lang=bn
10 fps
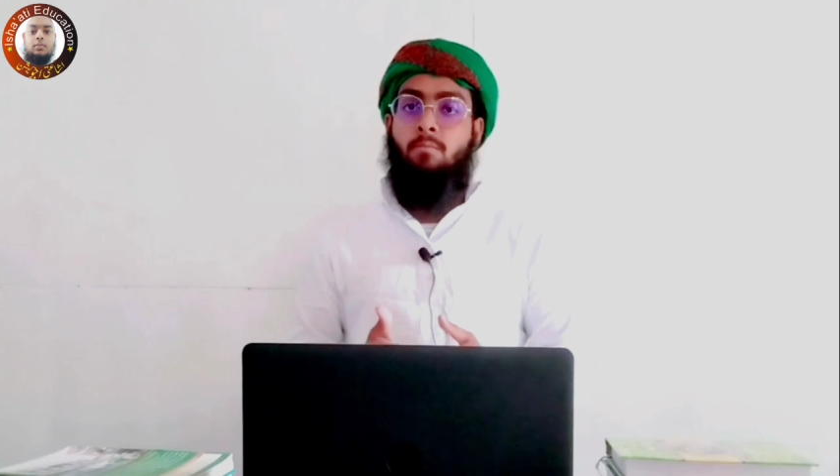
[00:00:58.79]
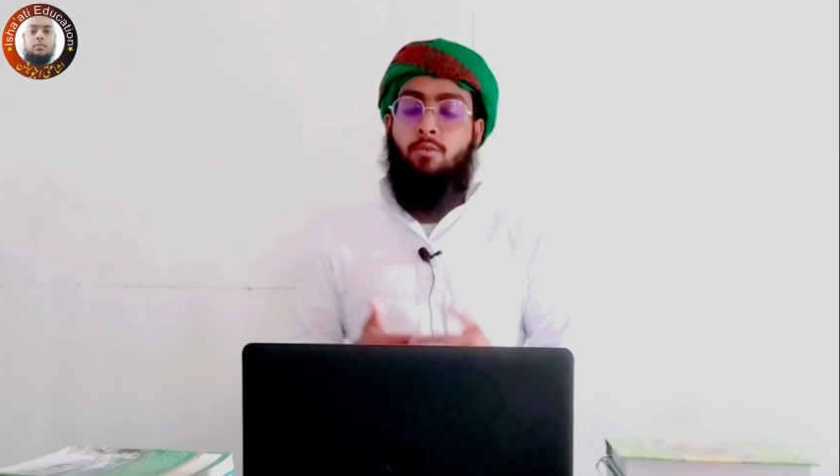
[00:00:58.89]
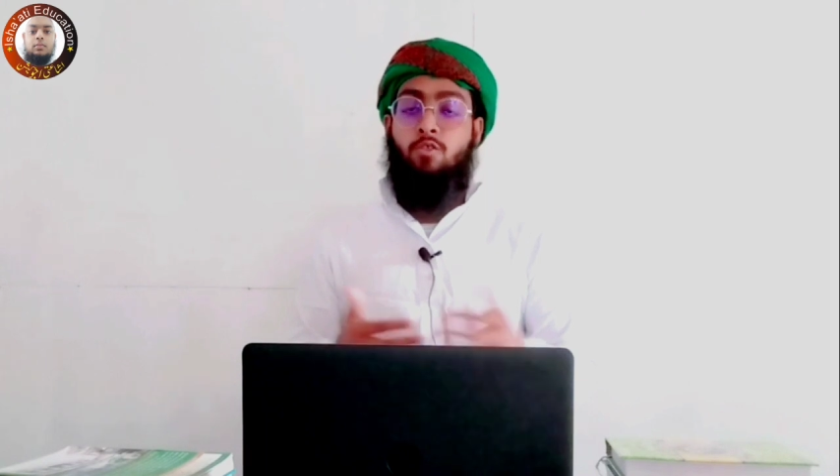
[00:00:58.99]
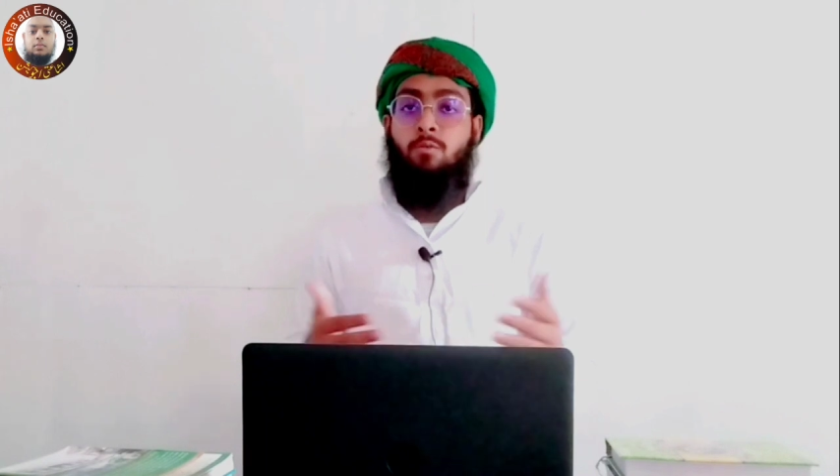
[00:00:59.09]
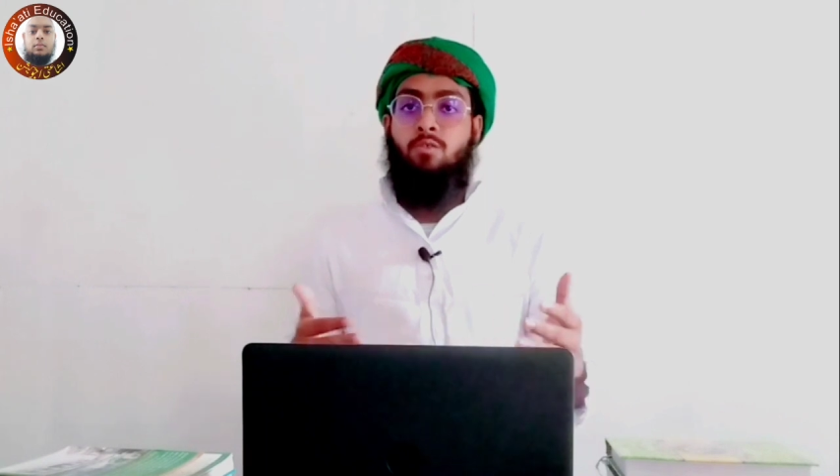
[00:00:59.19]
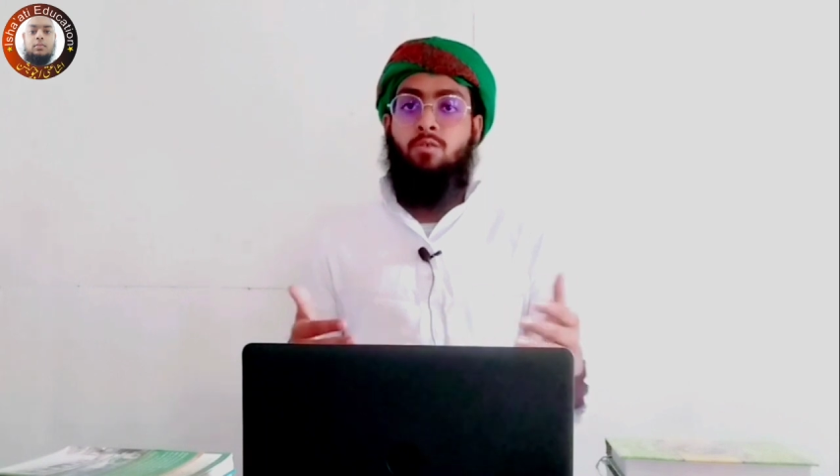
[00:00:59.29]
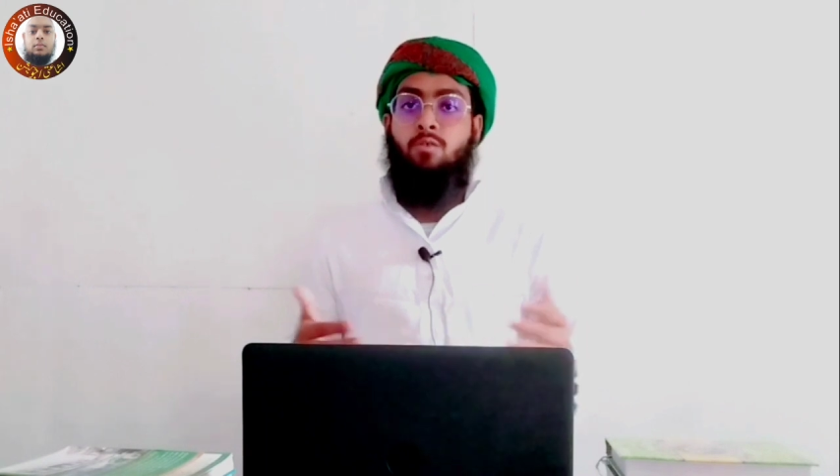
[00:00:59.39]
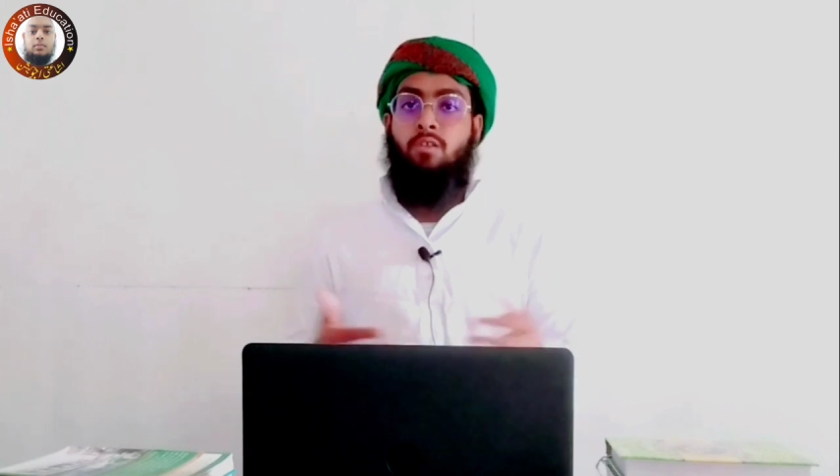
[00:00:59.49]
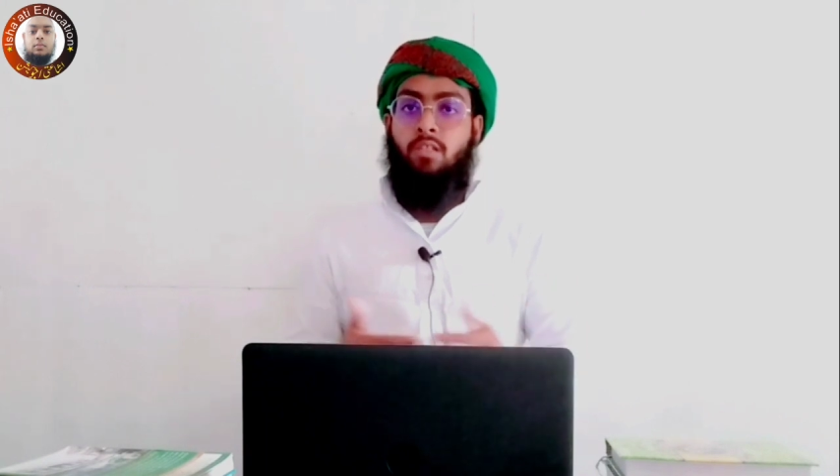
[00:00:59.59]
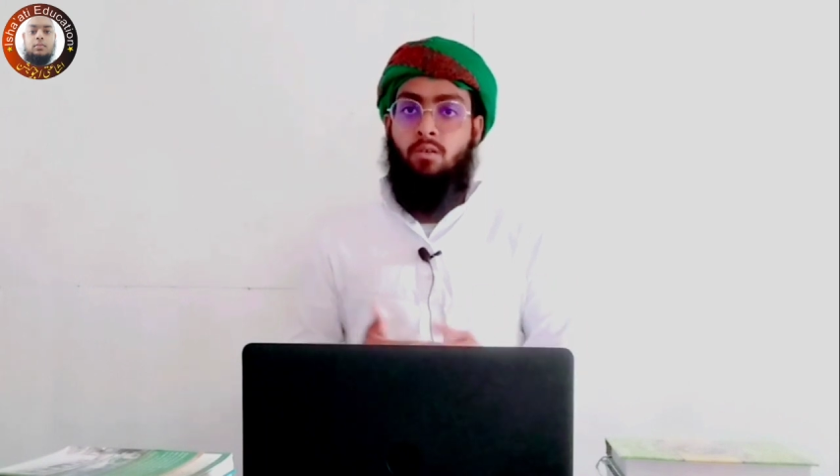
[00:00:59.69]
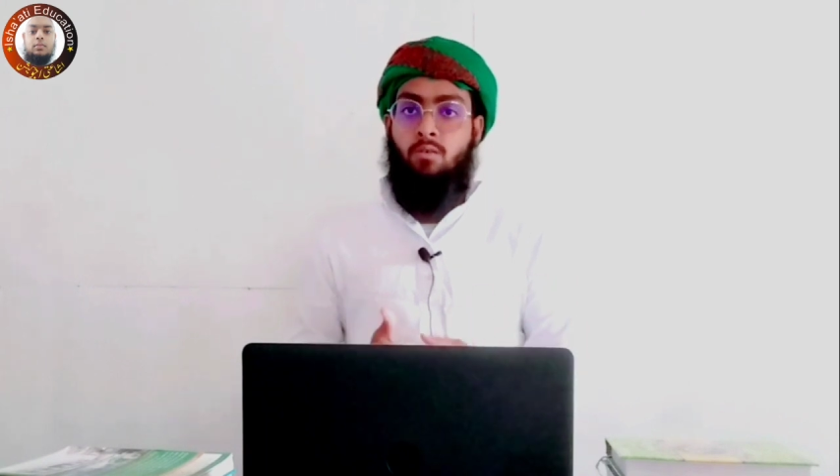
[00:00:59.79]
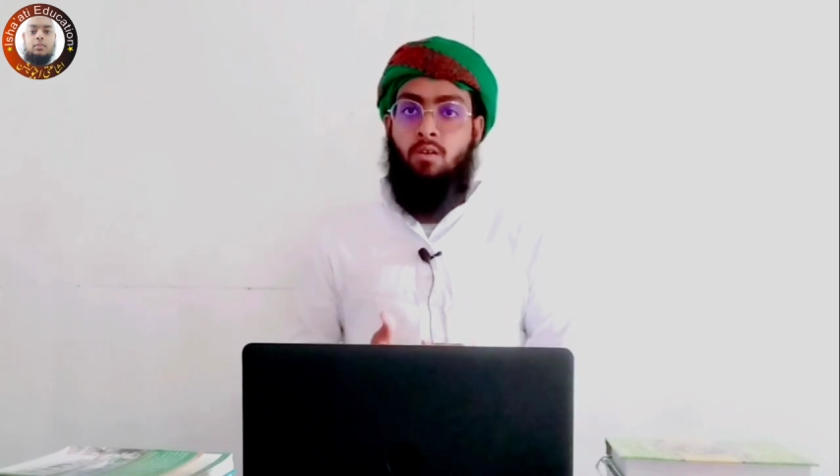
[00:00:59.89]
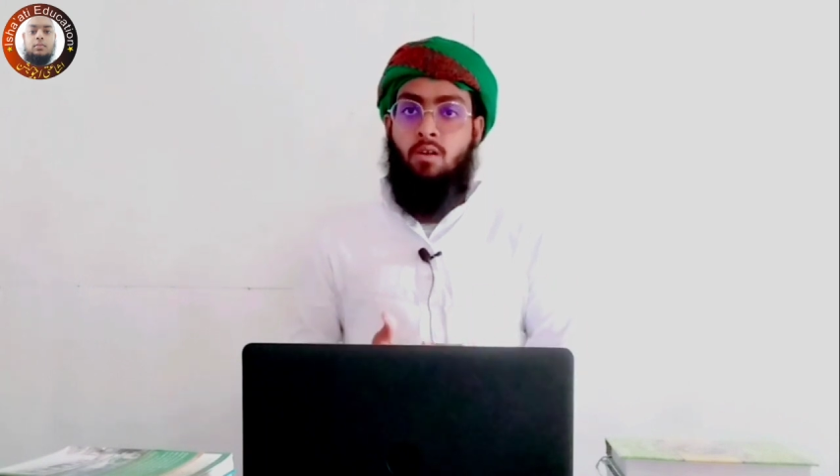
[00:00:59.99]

বন্দোবস্ত করে দাও